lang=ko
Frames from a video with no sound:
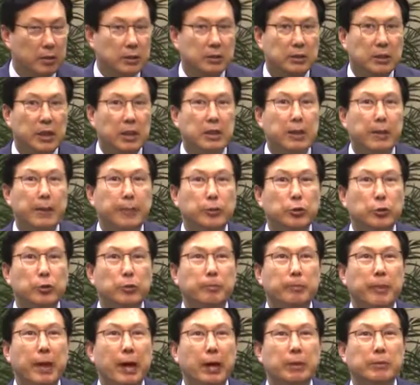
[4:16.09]

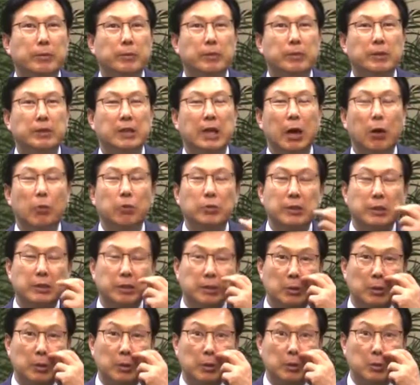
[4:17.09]
찾아봐줘. 야고보서
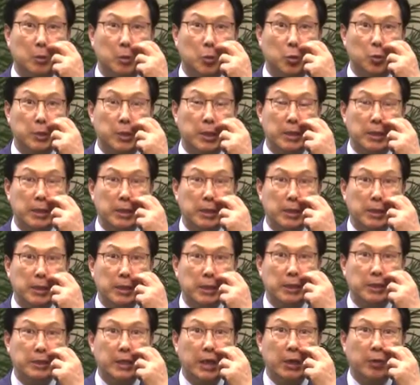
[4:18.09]

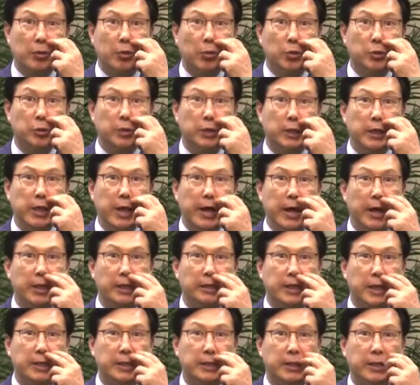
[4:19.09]
1장 5절이야?
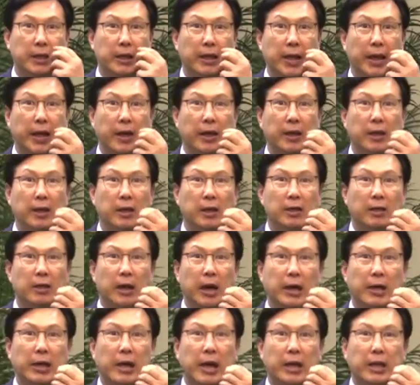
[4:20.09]
4절이네?
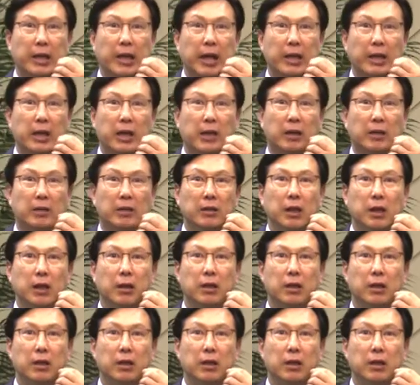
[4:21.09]
아니 아니 아니야.